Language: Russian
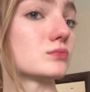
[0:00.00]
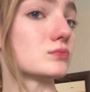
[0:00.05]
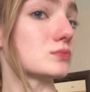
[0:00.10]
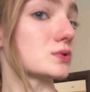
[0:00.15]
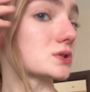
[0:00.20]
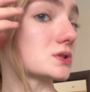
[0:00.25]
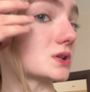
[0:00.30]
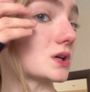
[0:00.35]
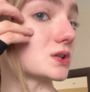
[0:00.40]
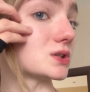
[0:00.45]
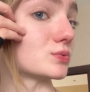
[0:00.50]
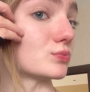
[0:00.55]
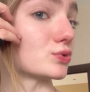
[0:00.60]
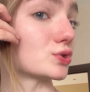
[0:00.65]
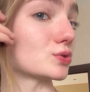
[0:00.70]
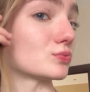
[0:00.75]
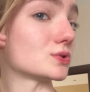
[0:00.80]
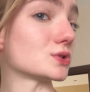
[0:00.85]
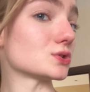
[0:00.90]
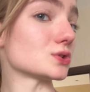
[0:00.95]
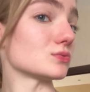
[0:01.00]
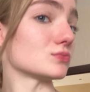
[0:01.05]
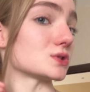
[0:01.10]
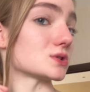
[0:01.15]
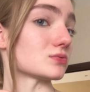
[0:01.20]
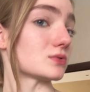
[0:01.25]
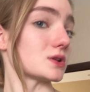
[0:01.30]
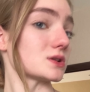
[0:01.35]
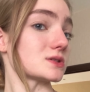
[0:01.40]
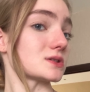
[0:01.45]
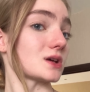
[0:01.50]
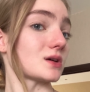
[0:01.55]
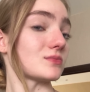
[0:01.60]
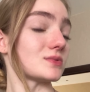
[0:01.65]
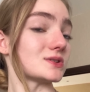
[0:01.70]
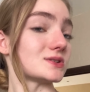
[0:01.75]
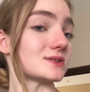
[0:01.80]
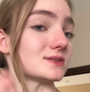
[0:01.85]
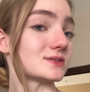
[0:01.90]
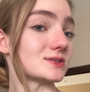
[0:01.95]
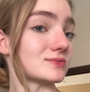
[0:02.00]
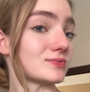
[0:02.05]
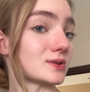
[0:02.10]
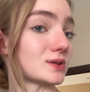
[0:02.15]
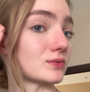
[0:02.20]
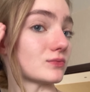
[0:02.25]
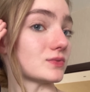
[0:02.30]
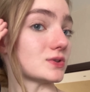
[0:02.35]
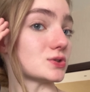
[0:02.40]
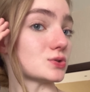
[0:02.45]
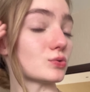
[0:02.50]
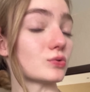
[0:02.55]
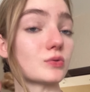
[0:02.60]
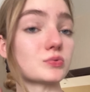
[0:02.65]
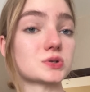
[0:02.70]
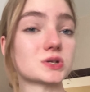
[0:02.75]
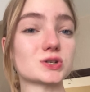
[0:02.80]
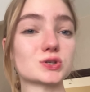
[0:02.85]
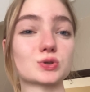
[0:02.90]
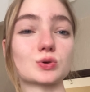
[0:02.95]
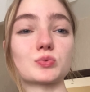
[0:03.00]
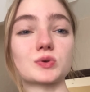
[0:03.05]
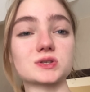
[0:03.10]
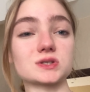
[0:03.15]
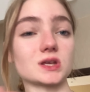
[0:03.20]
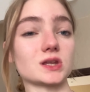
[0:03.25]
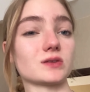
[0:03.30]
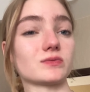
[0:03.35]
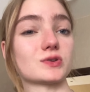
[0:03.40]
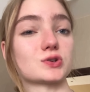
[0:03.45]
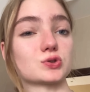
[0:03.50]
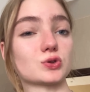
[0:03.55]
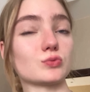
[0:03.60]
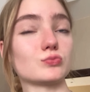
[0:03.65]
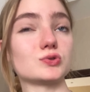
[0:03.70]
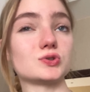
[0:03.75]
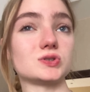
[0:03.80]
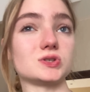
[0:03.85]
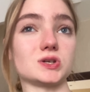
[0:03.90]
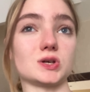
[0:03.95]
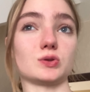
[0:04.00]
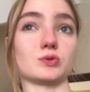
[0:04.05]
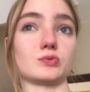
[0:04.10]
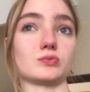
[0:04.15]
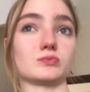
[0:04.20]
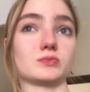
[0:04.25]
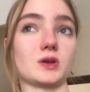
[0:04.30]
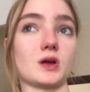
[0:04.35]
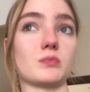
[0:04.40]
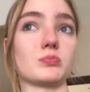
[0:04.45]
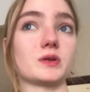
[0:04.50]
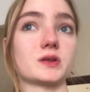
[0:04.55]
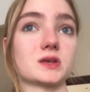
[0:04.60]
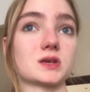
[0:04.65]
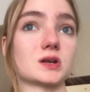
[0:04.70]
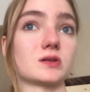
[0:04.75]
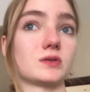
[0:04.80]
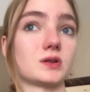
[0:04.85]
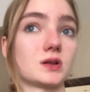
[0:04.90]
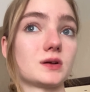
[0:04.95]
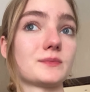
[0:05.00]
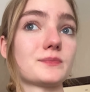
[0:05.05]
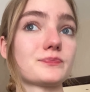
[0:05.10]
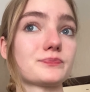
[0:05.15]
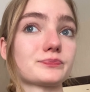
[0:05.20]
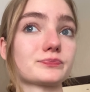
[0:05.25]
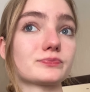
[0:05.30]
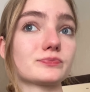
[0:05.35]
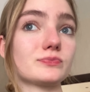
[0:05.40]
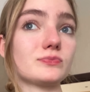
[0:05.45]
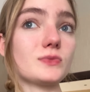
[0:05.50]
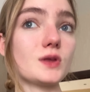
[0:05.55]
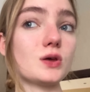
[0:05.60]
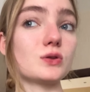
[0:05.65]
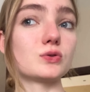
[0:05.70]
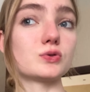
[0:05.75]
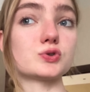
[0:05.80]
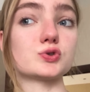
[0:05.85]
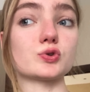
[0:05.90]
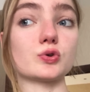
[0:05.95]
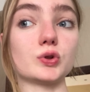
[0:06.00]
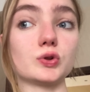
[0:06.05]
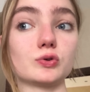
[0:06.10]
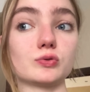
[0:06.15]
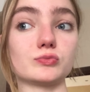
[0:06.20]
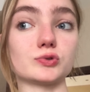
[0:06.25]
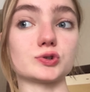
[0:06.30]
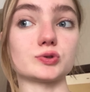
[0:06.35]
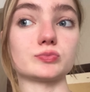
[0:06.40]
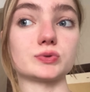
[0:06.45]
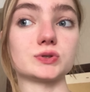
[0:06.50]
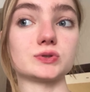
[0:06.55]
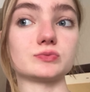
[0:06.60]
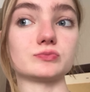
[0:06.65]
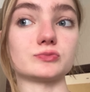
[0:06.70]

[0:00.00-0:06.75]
Кстати, может быть, что-нибудь с волосами сделать в этом видео. Но ну, вообще, сто процентов я что-нибудь сделаю. Я планировала. Ну, челку, может быть.